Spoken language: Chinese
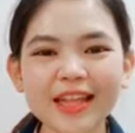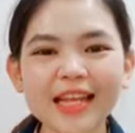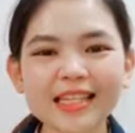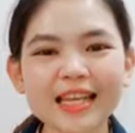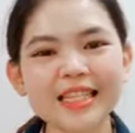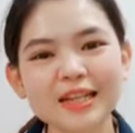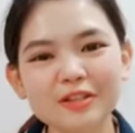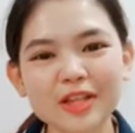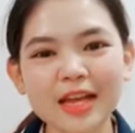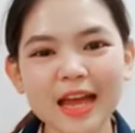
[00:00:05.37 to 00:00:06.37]
家早上
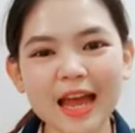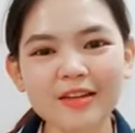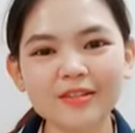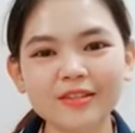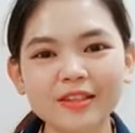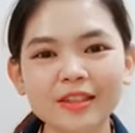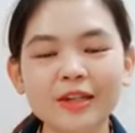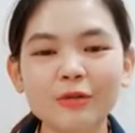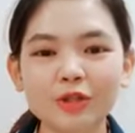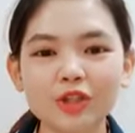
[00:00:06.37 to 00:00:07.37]
好，我
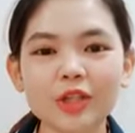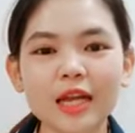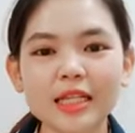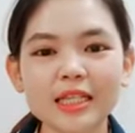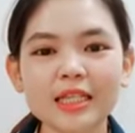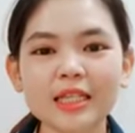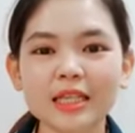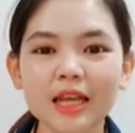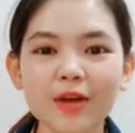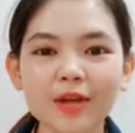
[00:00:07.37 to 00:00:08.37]
是来自
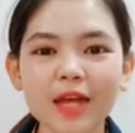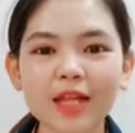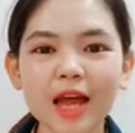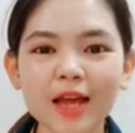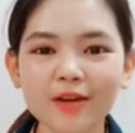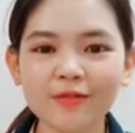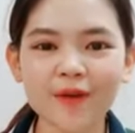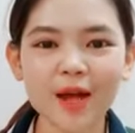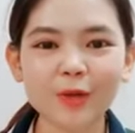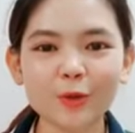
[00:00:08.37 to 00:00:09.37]
高燕爱尔法
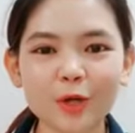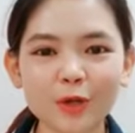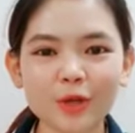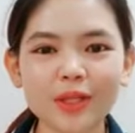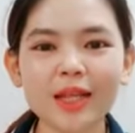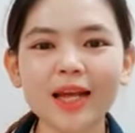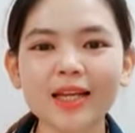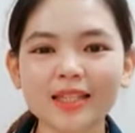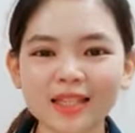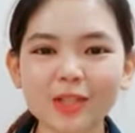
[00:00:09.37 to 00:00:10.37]
幼儿园的
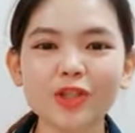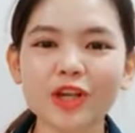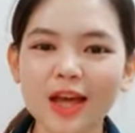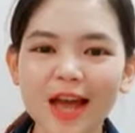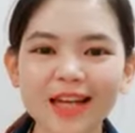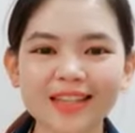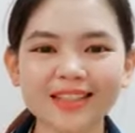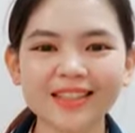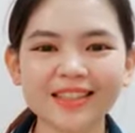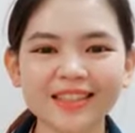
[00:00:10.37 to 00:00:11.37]
Teacher An，
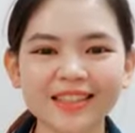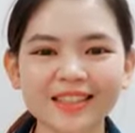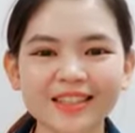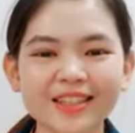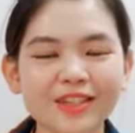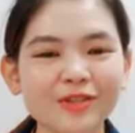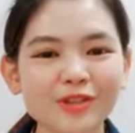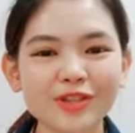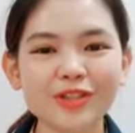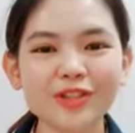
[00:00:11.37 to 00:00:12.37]
又
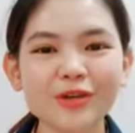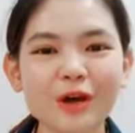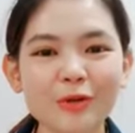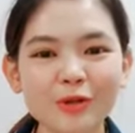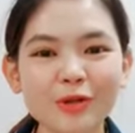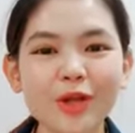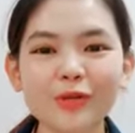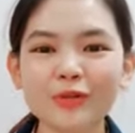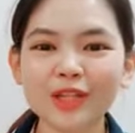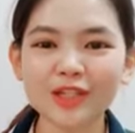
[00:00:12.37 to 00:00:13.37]
是华文阅读
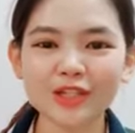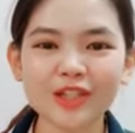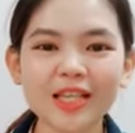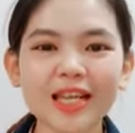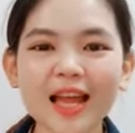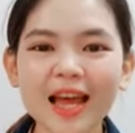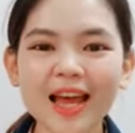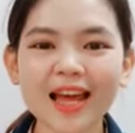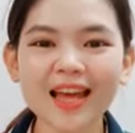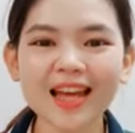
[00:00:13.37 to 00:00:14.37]
的时间
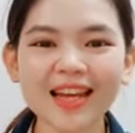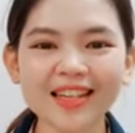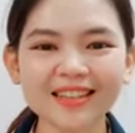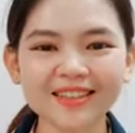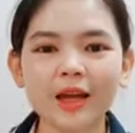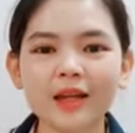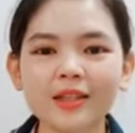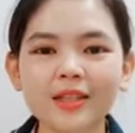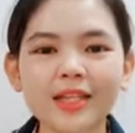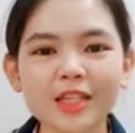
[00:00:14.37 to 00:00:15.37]
啦。在
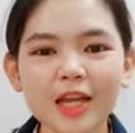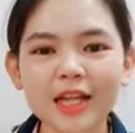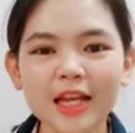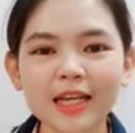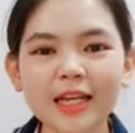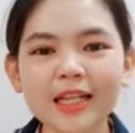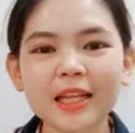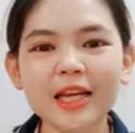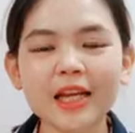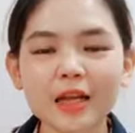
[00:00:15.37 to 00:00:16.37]
上一堂课
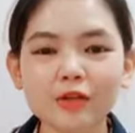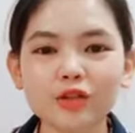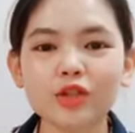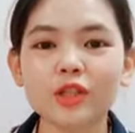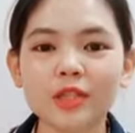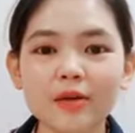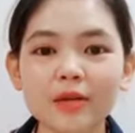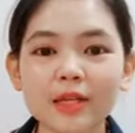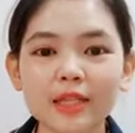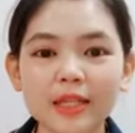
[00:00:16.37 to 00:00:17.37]
呢，老师教了
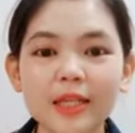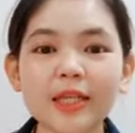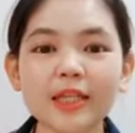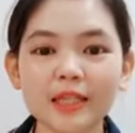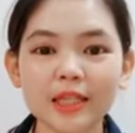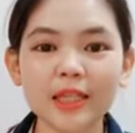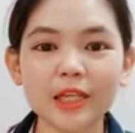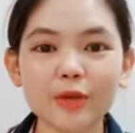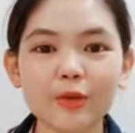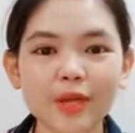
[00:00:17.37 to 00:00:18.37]
你
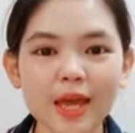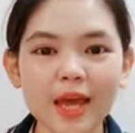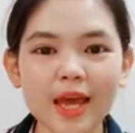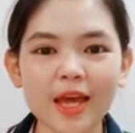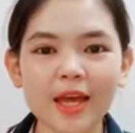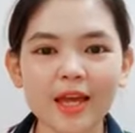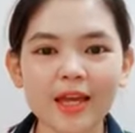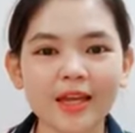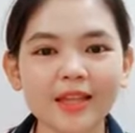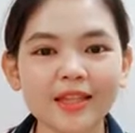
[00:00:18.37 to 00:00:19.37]
第十二
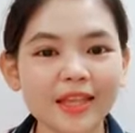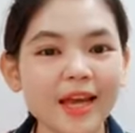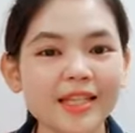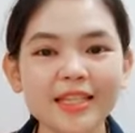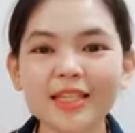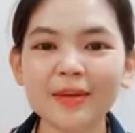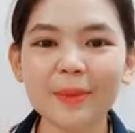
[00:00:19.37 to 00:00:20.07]
页，你还记得吗？